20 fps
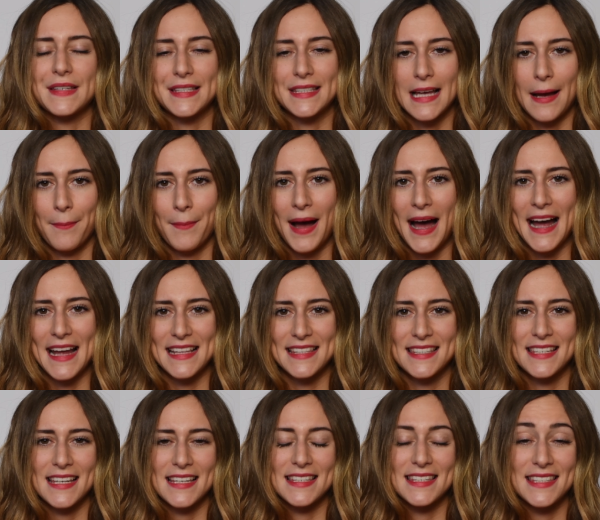si sa mai
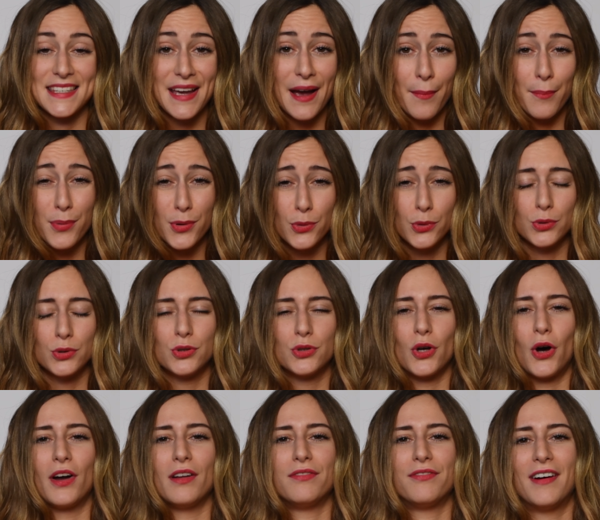se sia
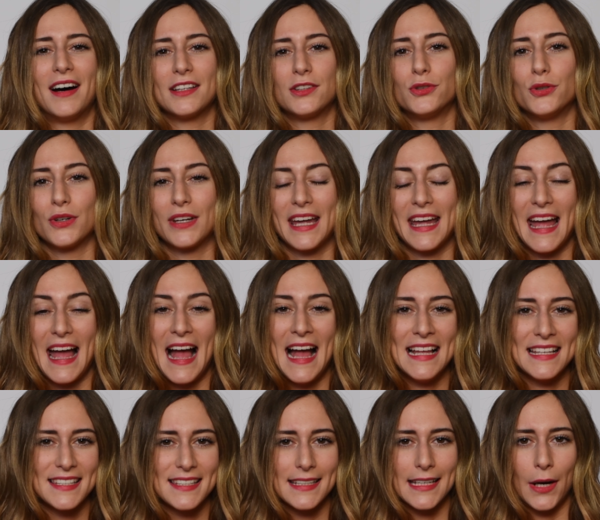brutto il fatto che
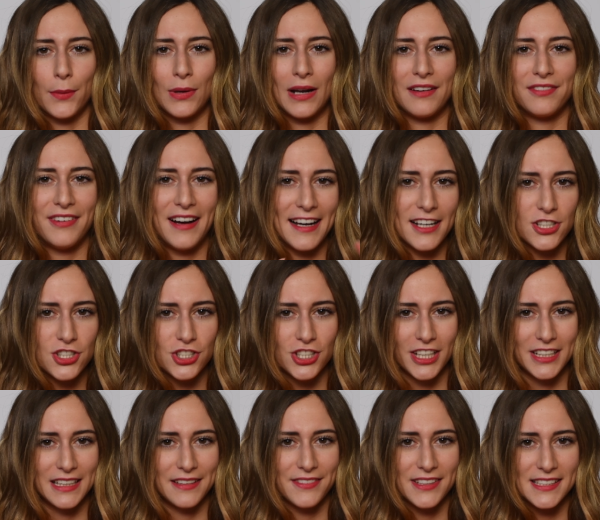esca una
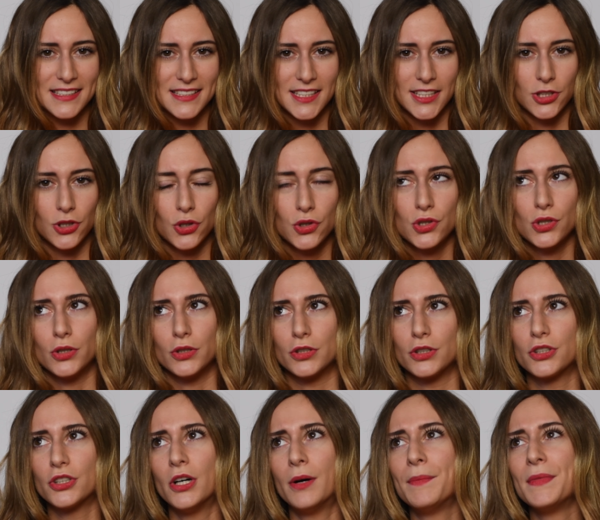fascia di vestito
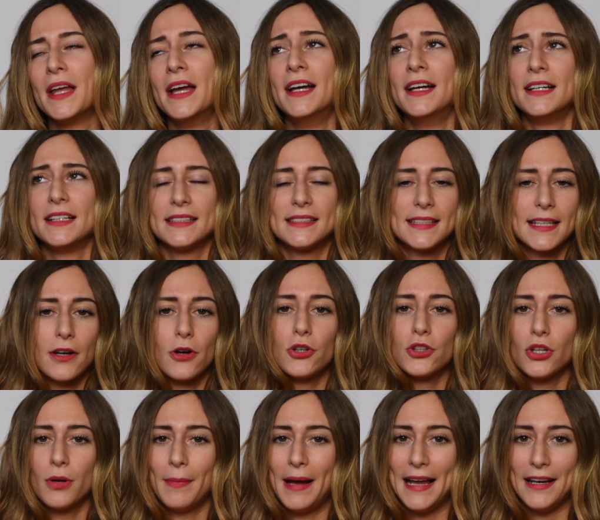sotto.
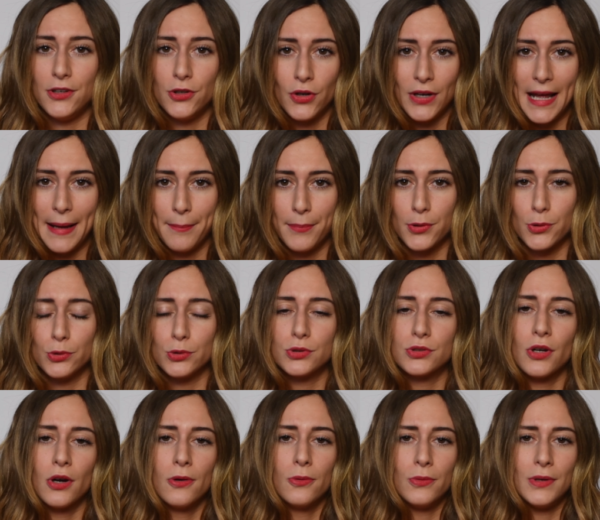Secondo me non è
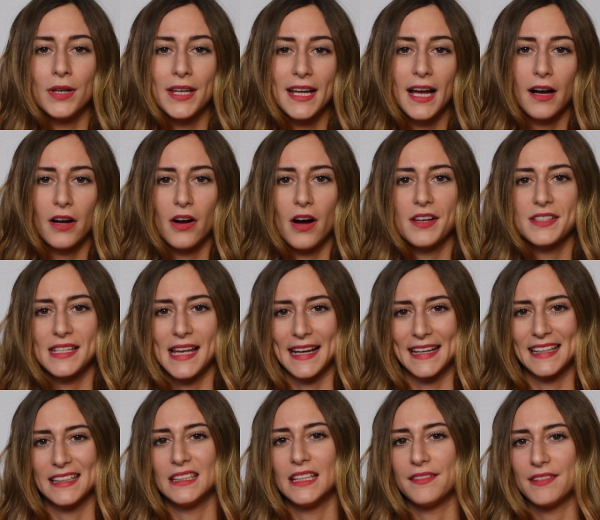brutto, l'unica cosa
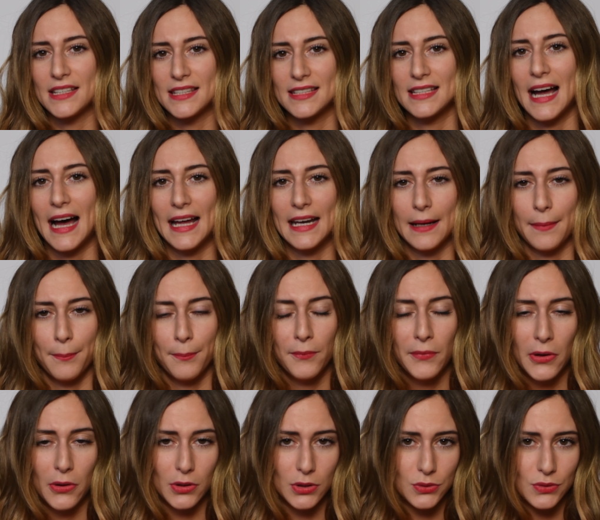è che devi stare
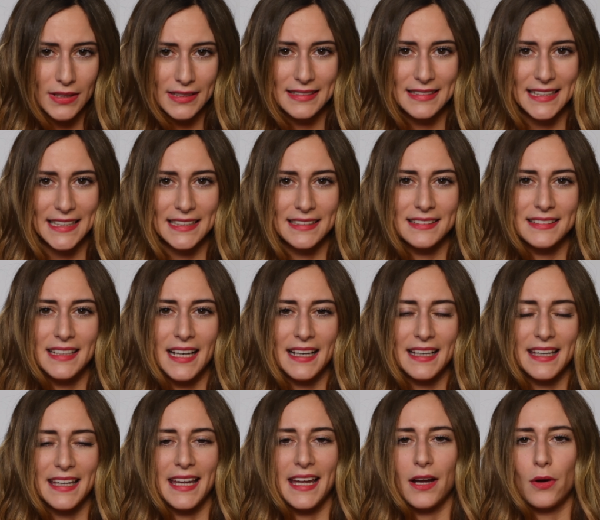molto
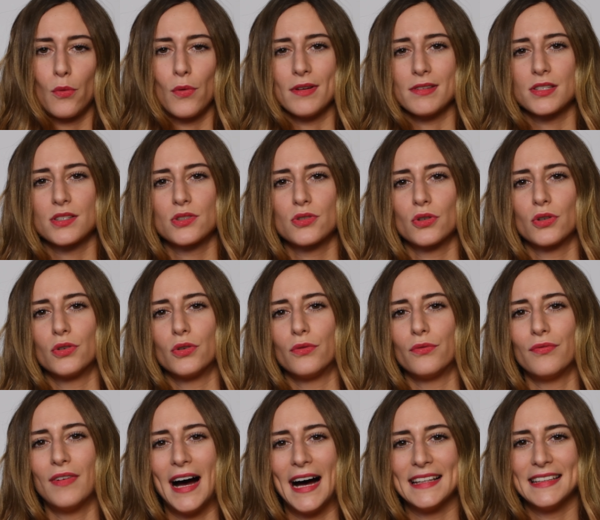attenta che questo
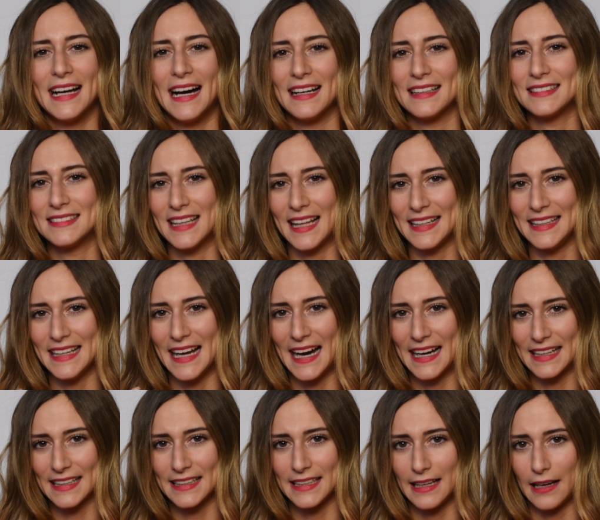non vada a
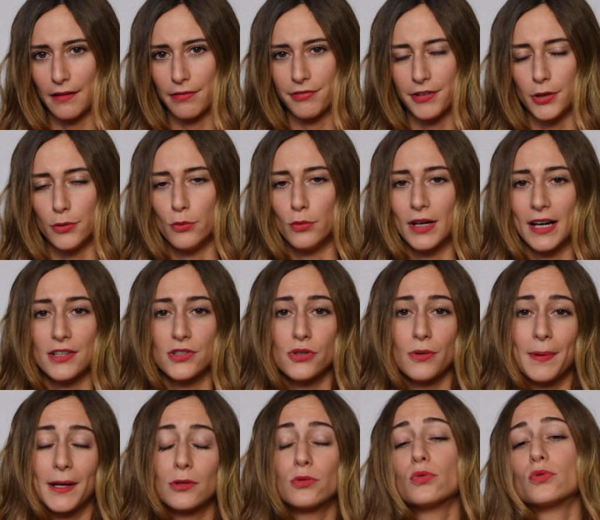tagliarti la figura,
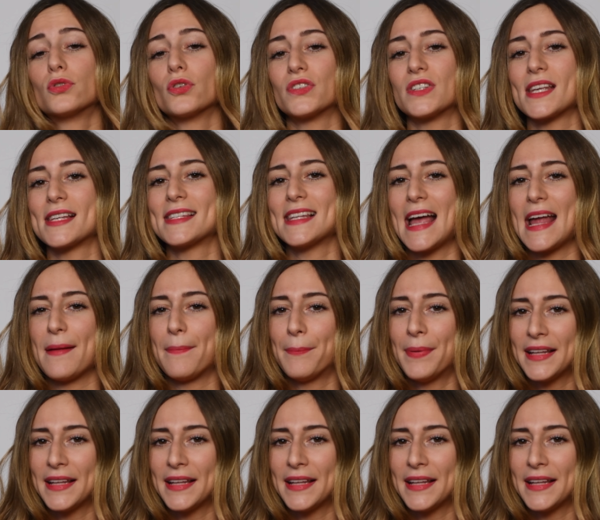soprattutto se sei